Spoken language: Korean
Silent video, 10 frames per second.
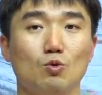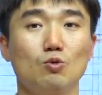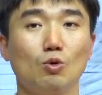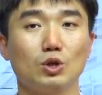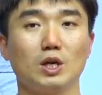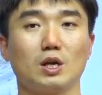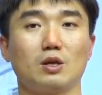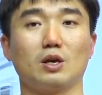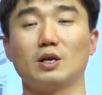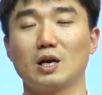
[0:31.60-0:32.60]
좋은 코드에 대해서
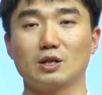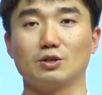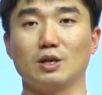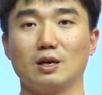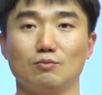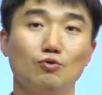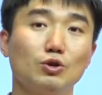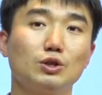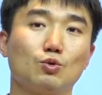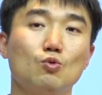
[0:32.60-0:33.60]
얘기하기 전에
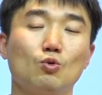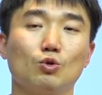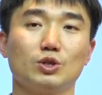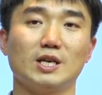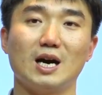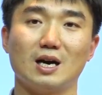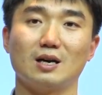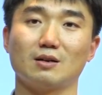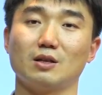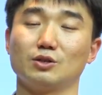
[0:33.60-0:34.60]
무엇이 좋은
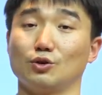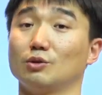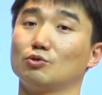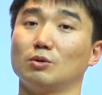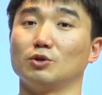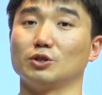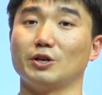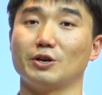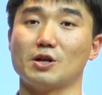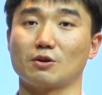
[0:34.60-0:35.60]
코드냐라는 정의부터 먼저
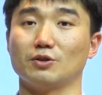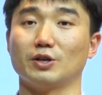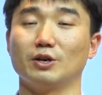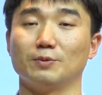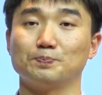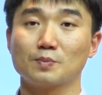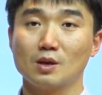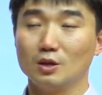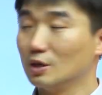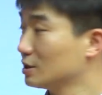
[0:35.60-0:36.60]
내려야 될 건데요.
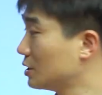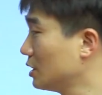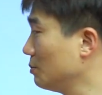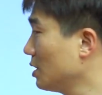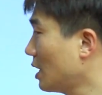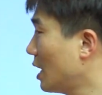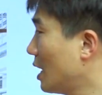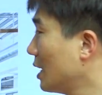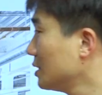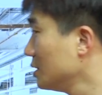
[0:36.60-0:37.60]
지금 이
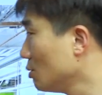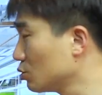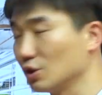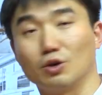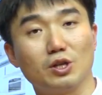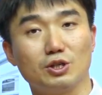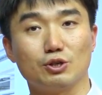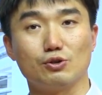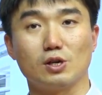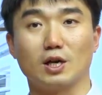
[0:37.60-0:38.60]
사진이 혹시
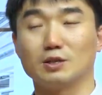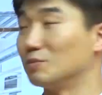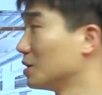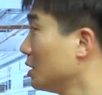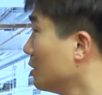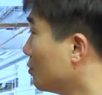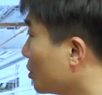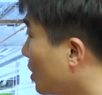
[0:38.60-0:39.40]
어딘지 아십니까? 뭐